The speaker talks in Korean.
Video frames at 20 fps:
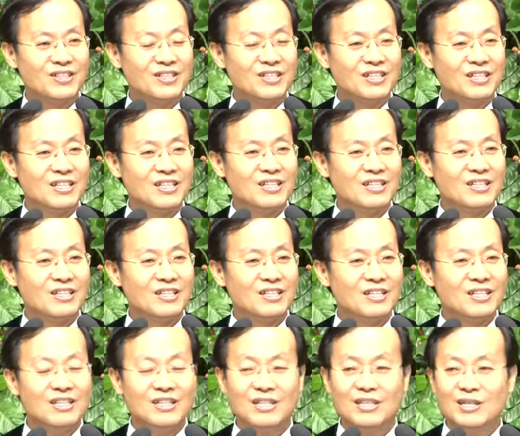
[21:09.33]
예수 믿는
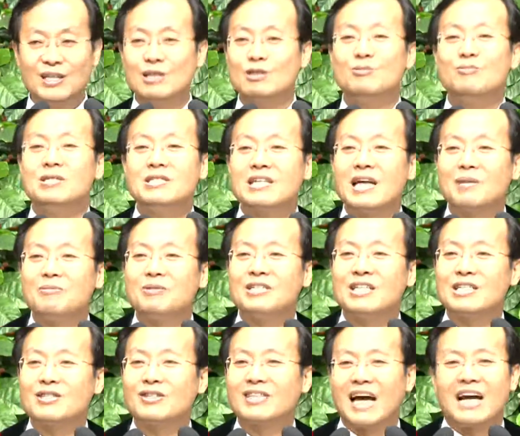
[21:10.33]
사람인 거예요.
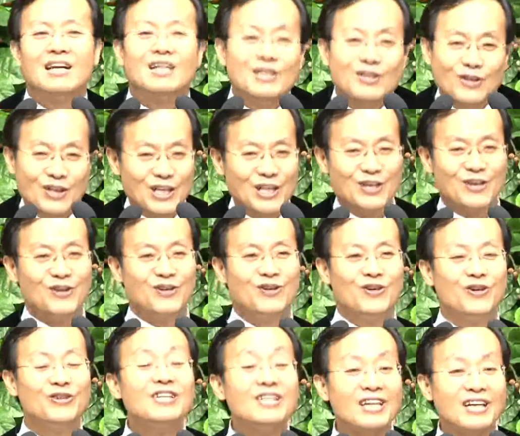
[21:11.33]

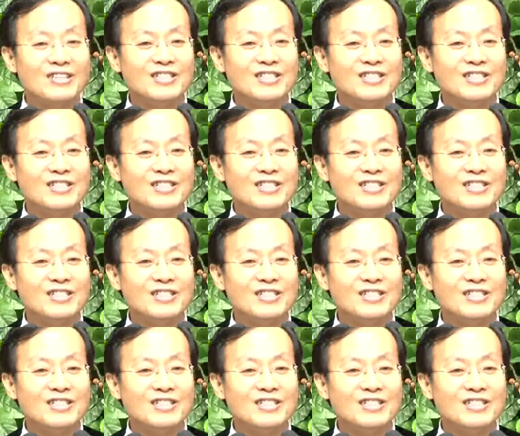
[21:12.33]
예수